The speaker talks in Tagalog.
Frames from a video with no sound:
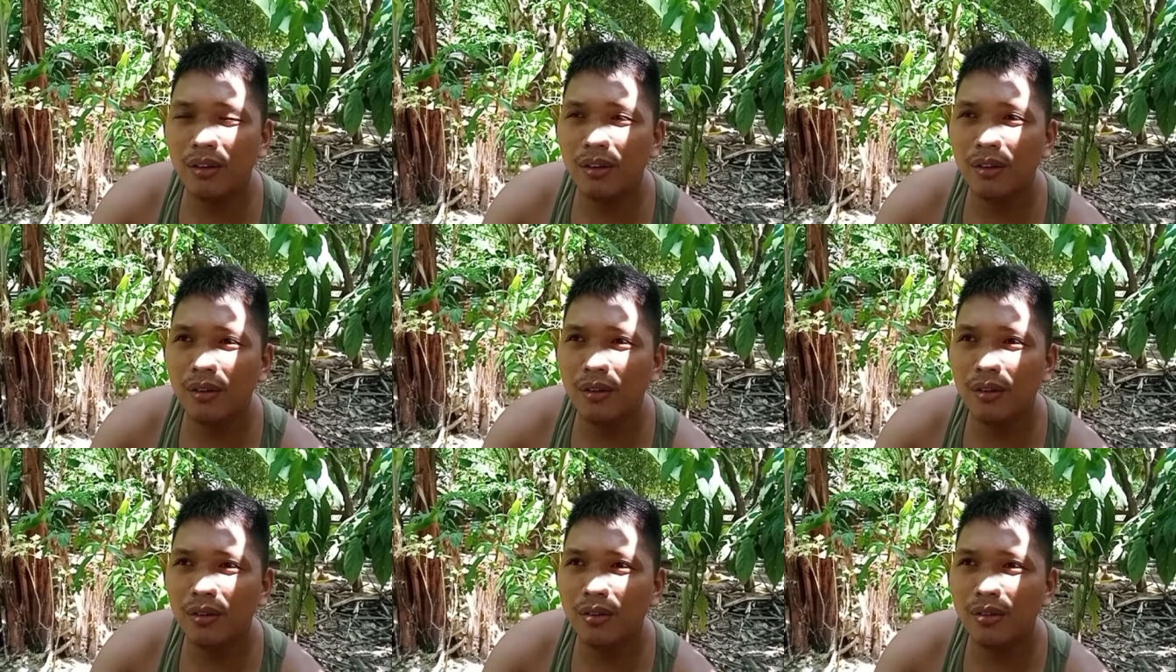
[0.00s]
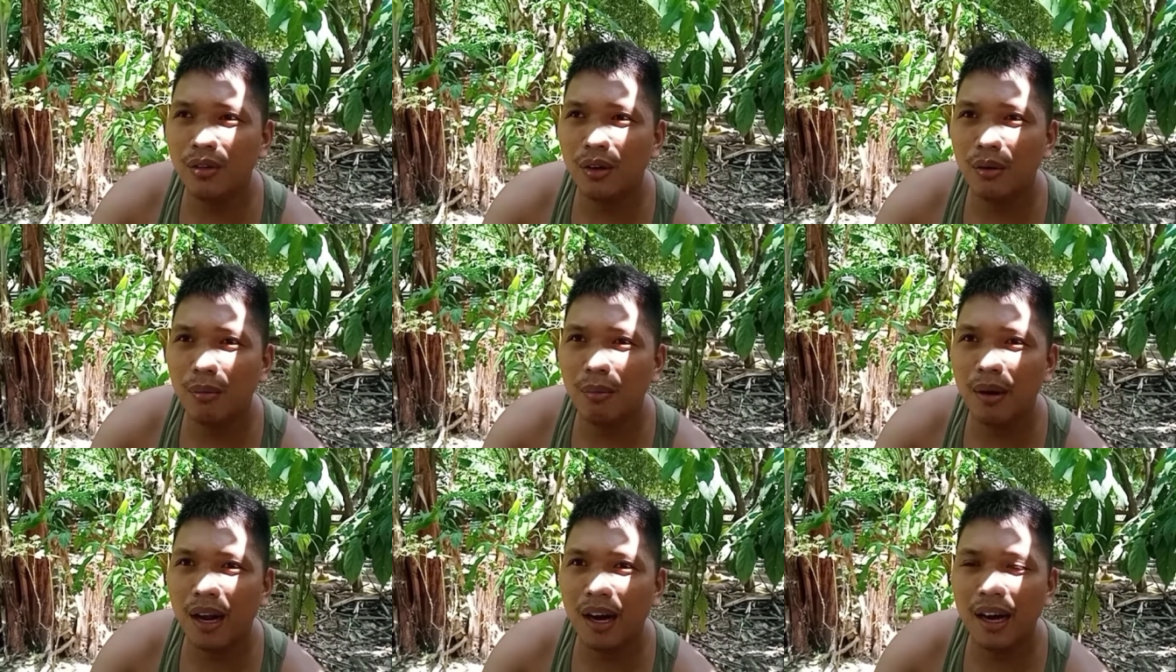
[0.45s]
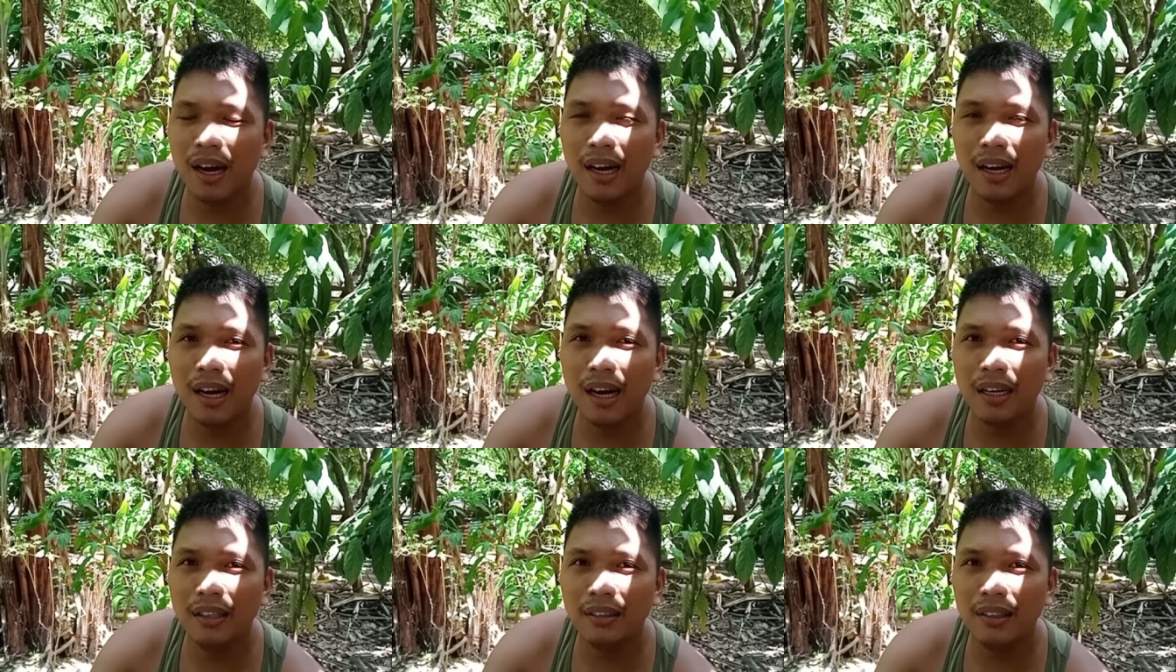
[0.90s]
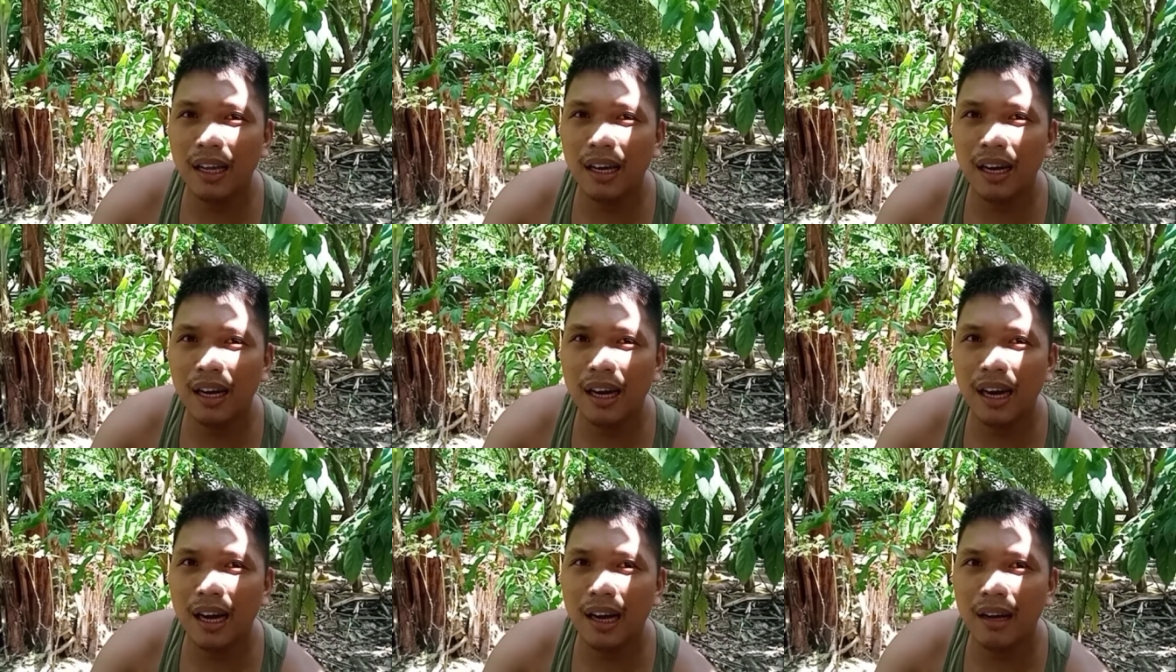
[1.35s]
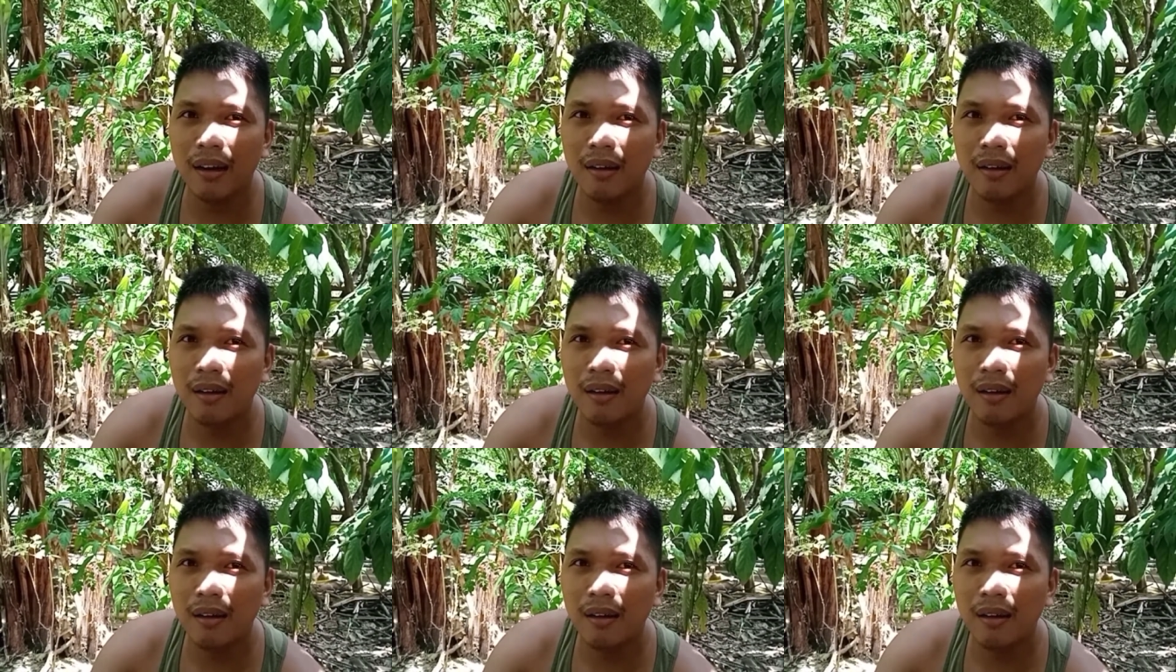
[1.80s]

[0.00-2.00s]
Yung sobrang anghang talaga.